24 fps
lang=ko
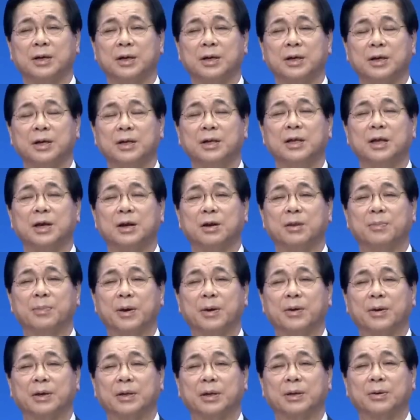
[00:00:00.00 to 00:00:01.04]
인내를
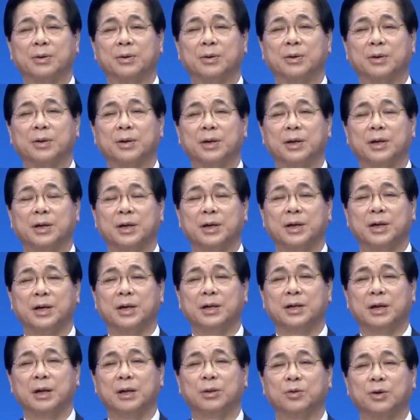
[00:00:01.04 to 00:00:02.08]
배우게 되고 인내를